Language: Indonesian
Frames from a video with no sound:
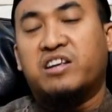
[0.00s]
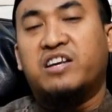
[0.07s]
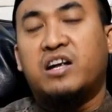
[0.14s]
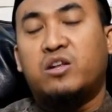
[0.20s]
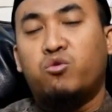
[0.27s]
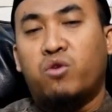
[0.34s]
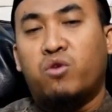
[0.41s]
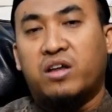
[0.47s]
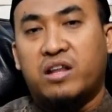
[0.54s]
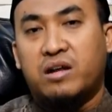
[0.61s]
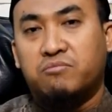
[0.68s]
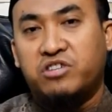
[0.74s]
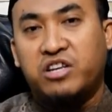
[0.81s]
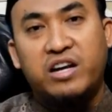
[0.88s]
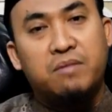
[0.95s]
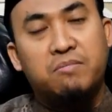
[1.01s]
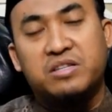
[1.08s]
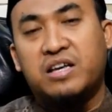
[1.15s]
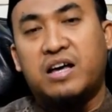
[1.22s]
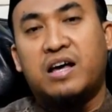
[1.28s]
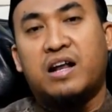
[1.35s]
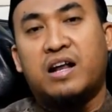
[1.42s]
terjatuh ke dalam syirik
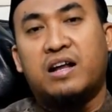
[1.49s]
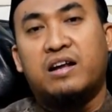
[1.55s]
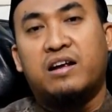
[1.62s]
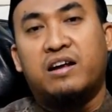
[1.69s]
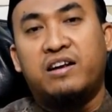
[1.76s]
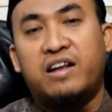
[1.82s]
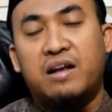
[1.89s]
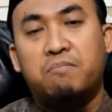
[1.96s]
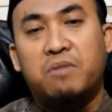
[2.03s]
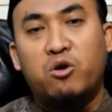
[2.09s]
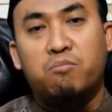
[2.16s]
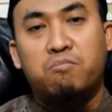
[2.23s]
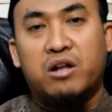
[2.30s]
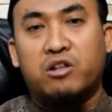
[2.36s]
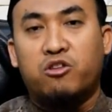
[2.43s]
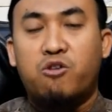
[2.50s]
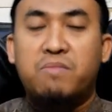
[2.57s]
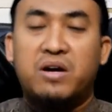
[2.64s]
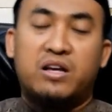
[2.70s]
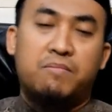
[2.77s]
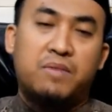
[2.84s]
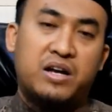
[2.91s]
besar dan belum
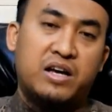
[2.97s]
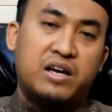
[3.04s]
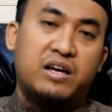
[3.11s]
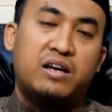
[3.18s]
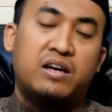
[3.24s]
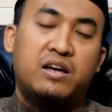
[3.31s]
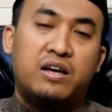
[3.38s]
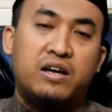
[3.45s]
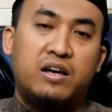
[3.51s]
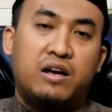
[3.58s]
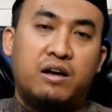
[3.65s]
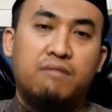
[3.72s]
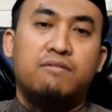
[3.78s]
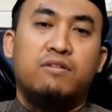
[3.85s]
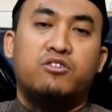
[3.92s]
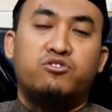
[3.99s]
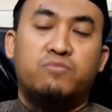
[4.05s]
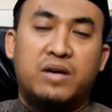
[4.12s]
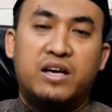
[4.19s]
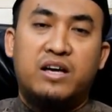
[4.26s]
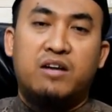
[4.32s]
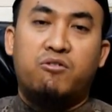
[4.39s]
bertobat kepada Allah
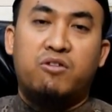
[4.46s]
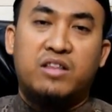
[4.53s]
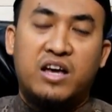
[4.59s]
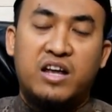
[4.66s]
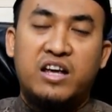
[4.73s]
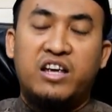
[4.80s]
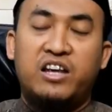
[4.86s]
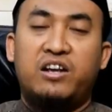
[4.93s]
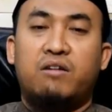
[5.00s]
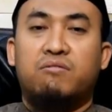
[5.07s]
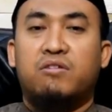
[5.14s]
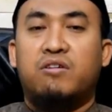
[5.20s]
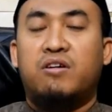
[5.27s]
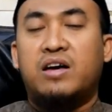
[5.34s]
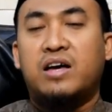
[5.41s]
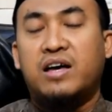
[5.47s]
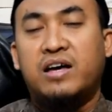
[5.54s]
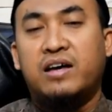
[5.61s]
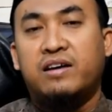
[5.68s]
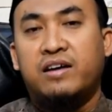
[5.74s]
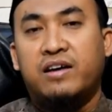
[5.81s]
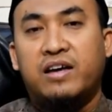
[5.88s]
Subhanahu wa taala
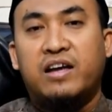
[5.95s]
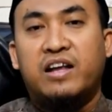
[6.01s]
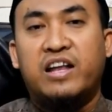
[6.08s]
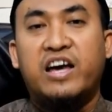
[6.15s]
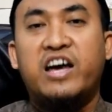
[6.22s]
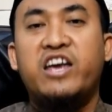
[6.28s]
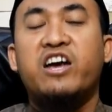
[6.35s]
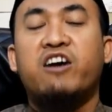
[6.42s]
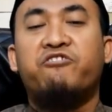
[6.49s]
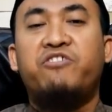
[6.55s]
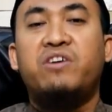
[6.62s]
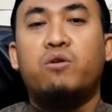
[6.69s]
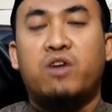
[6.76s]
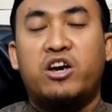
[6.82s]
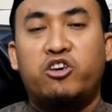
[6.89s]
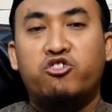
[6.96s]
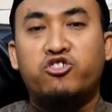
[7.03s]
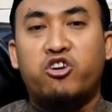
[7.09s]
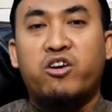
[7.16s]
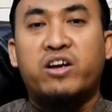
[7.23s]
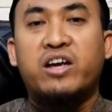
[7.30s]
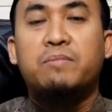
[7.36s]
innallaha la yaghfiru
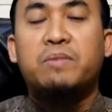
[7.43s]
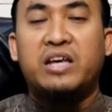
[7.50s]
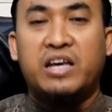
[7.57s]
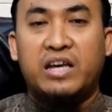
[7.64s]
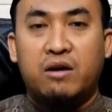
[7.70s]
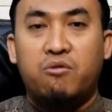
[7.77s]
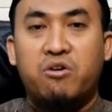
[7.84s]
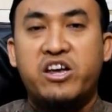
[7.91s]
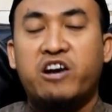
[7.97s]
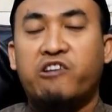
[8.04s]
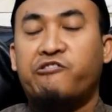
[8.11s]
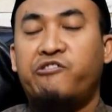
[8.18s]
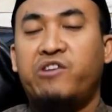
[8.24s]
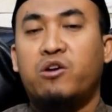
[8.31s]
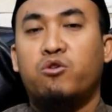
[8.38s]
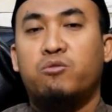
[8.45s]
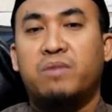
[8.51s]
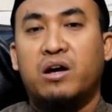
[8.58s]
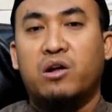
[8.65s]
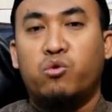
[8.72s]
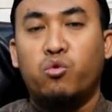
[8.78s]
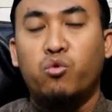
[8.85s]
ayyushraka bihi wa yaghfiru
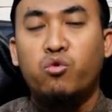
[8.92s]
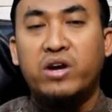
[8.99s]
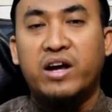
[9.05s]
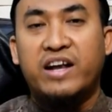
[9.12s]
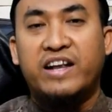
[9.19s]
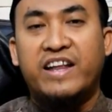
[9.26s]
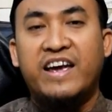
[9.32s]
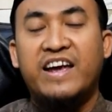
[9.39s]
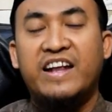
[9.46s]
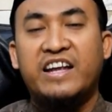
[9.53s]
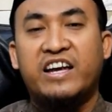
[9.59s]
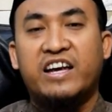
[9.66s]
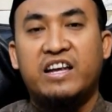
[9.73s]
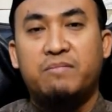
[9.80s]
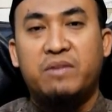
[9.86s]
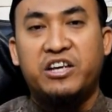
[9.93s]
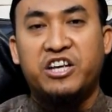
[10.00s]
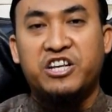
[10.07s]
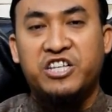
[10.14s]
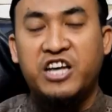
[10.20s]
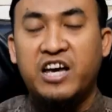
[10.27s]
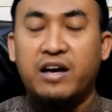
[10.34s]
ma duna dzalika liman
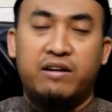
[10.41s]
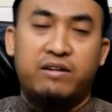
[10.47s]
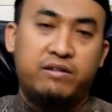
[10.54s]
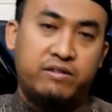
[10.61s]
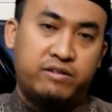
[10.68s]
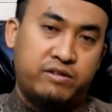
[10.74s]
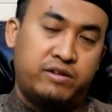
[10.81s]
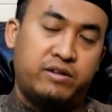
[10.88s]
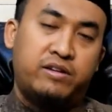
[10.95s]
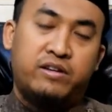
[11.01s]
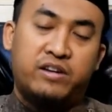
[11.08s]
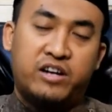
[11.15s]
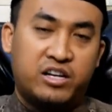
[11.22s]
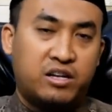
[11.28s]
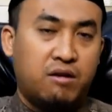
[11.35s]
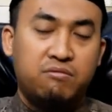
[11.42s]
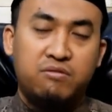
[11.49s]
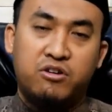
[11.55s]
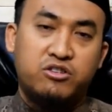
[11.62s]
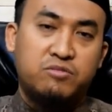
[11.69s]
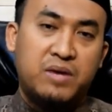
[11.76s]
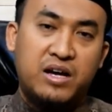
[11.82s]
yasha' kata
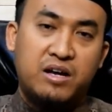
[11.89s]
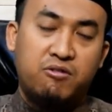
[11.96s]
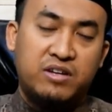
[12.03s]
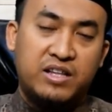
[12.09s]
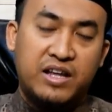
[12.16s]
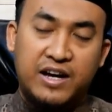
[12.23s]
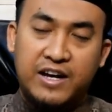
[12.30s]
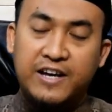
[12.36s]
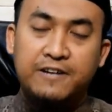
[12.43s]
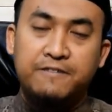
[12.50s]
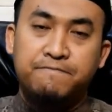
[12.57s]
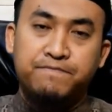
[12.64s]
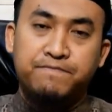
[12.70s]
Allah Subhanahu wa taala